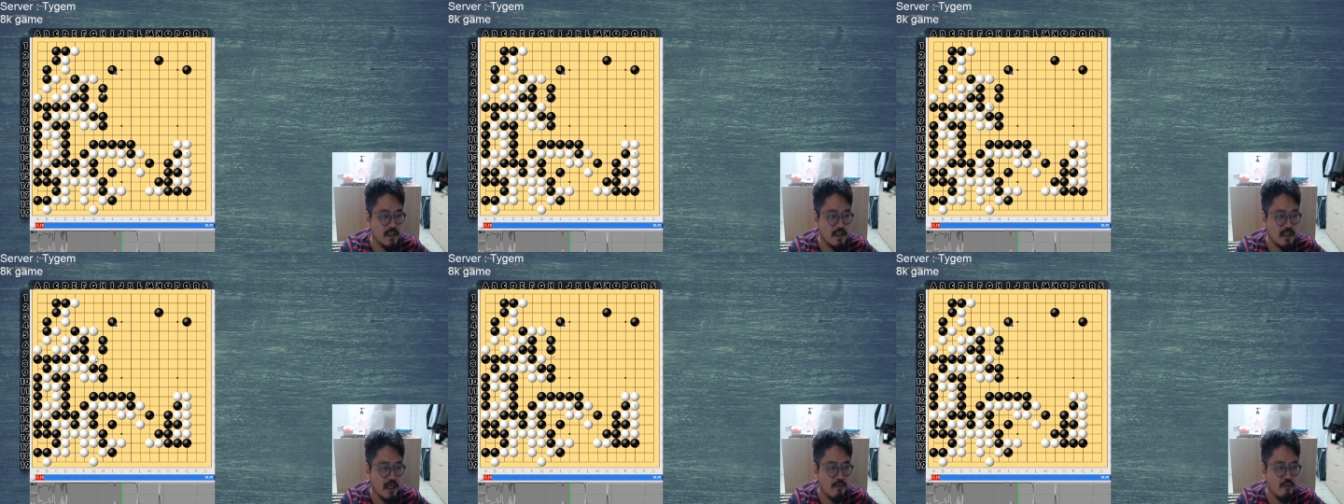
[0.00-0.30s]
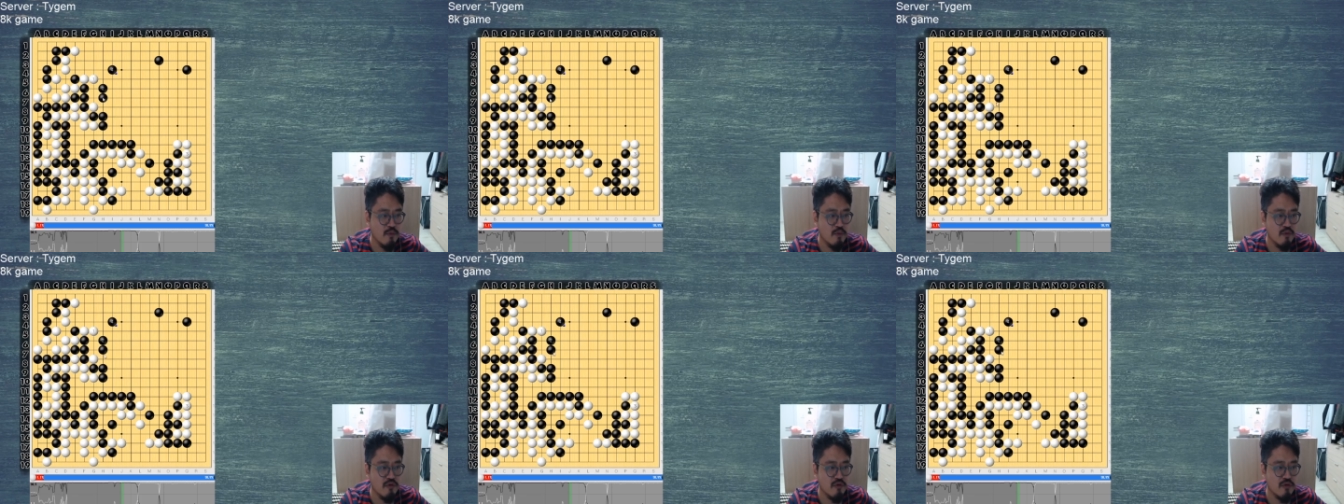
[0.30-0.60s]

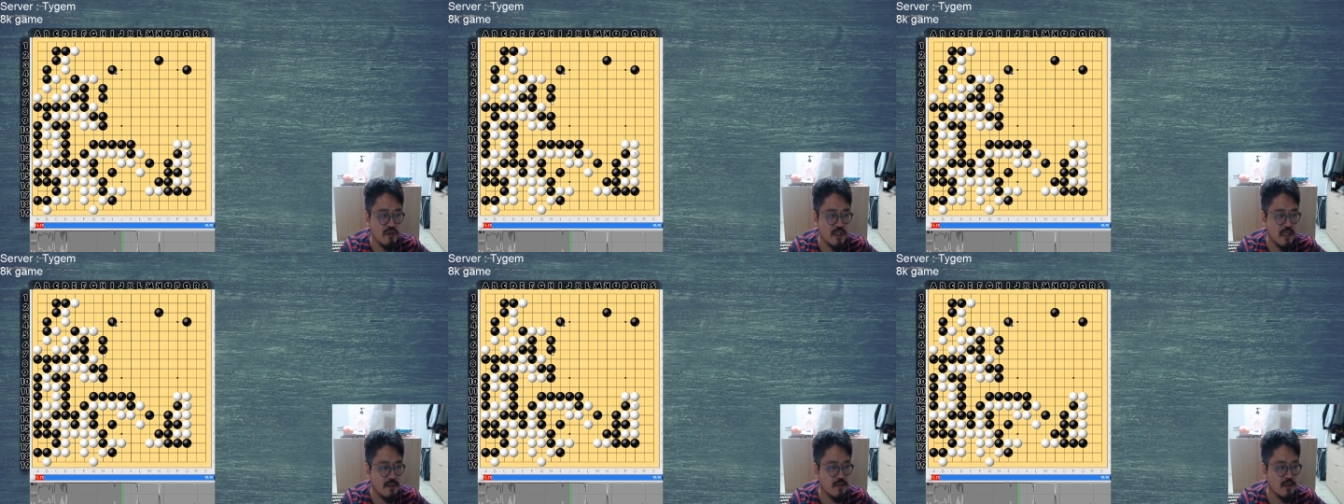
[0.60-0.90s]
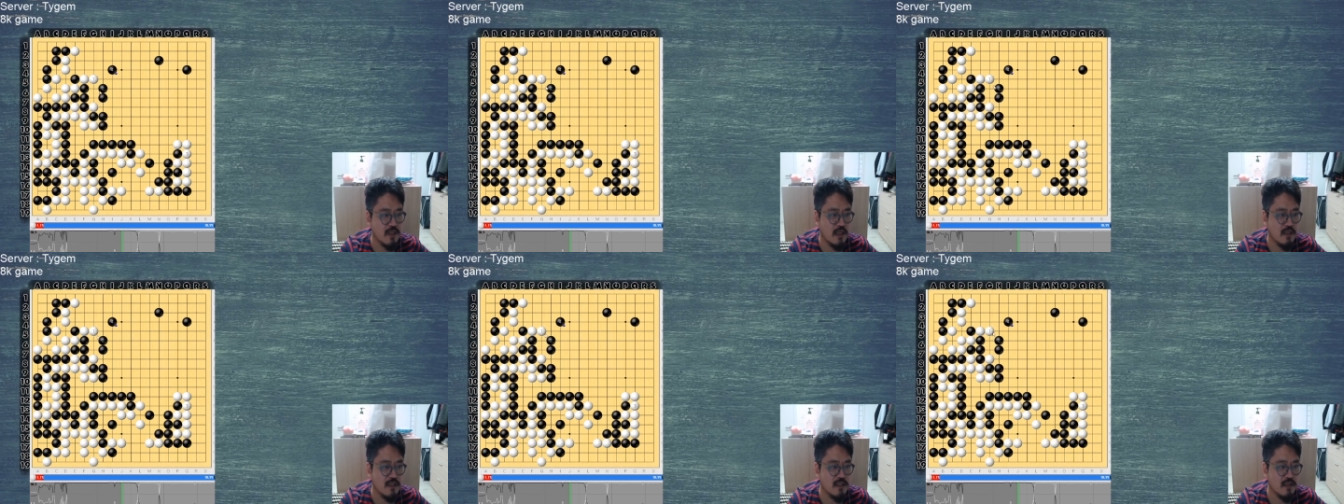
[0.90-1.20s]
장문으로 잡은
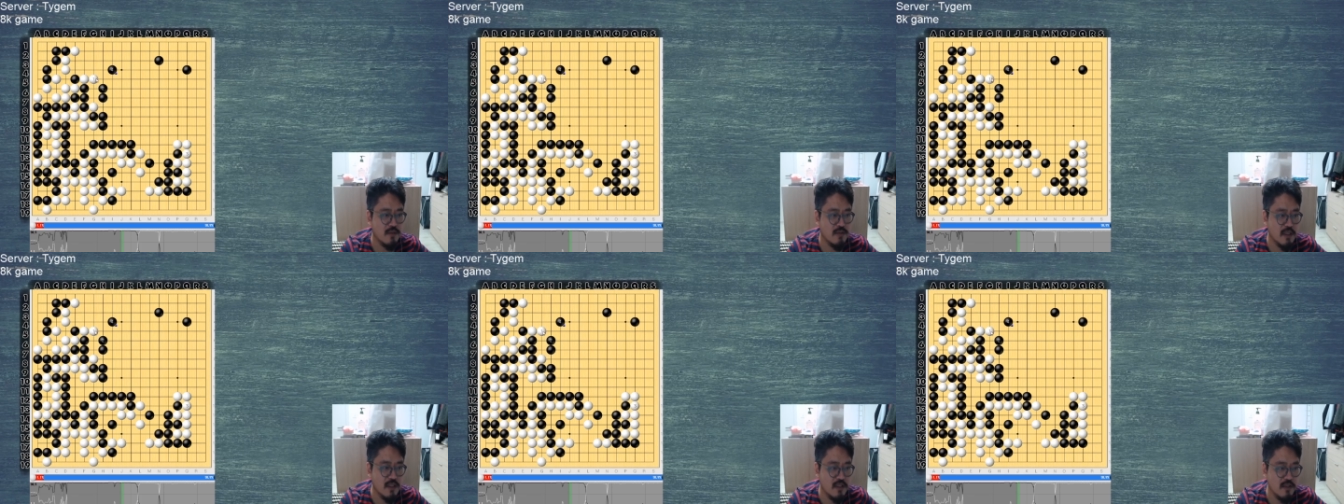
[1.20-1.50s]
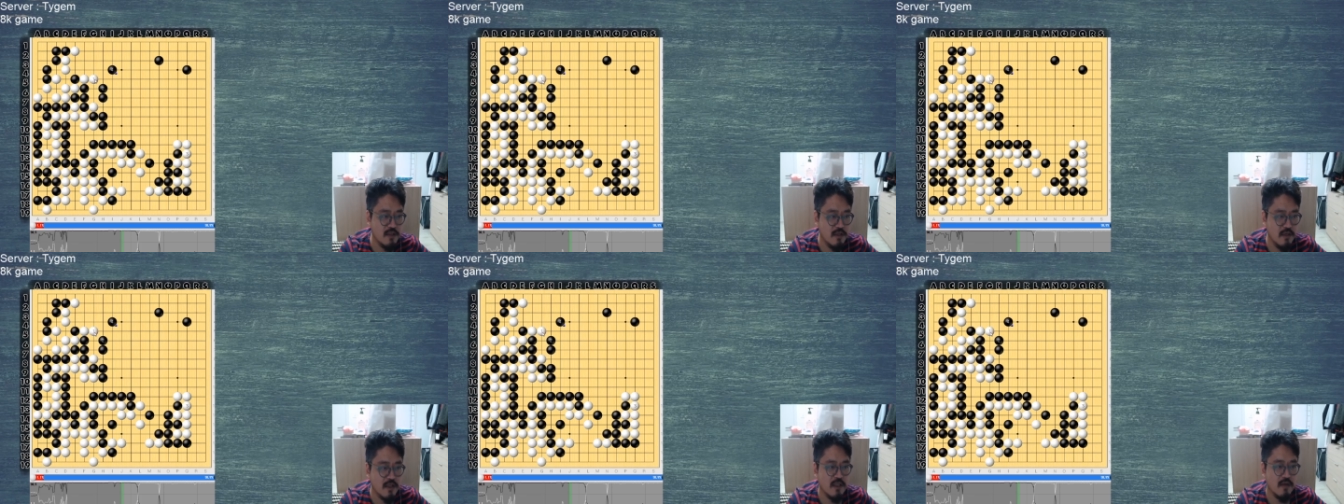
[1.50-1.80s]
한 점을
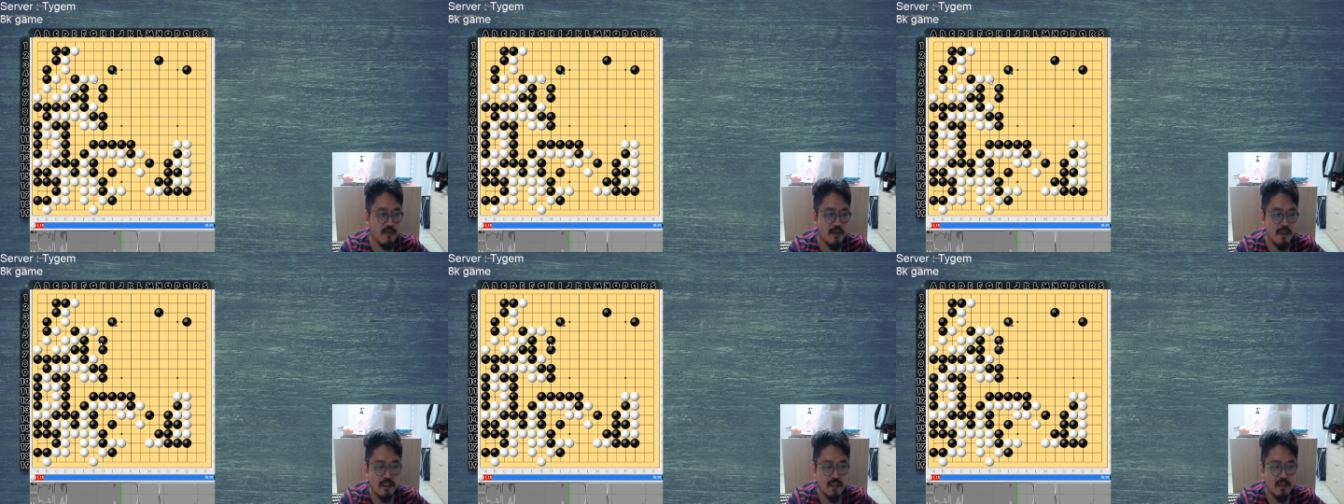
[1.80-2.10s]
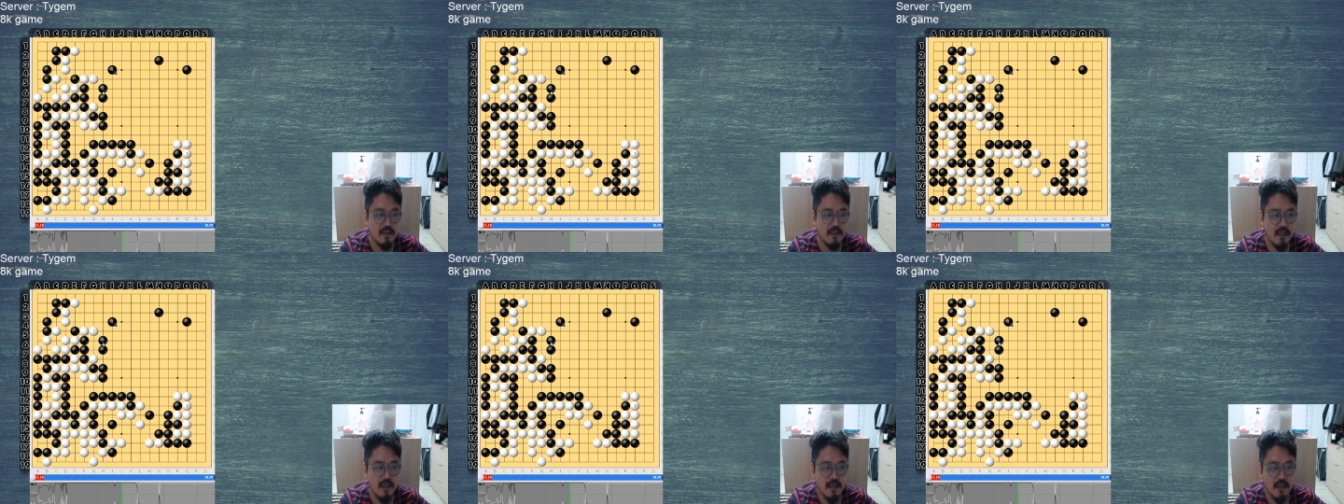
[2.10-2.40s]
들여다봤을
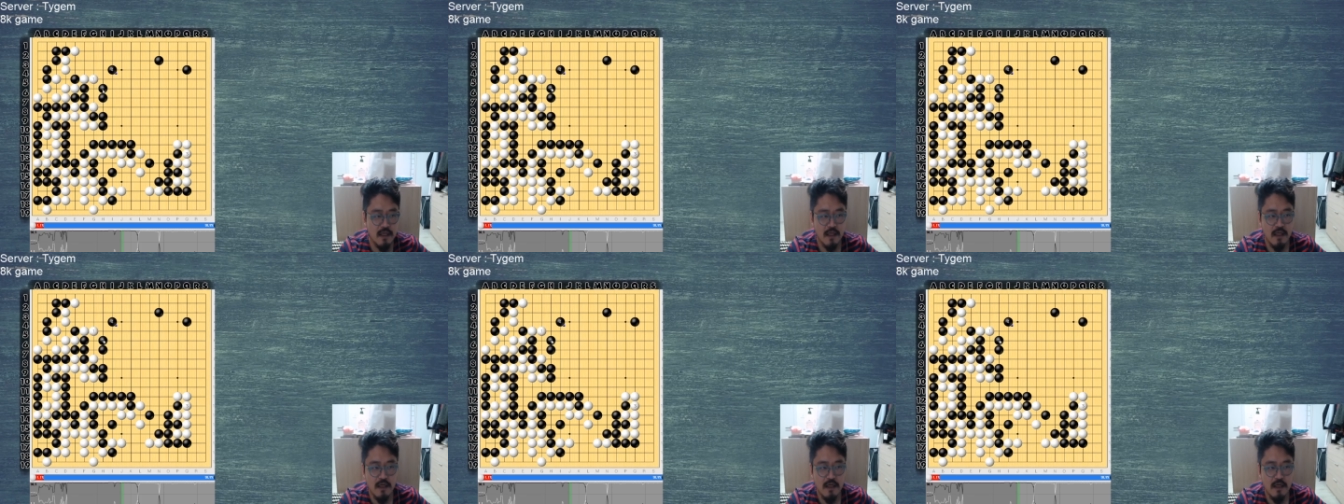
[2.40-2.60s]
때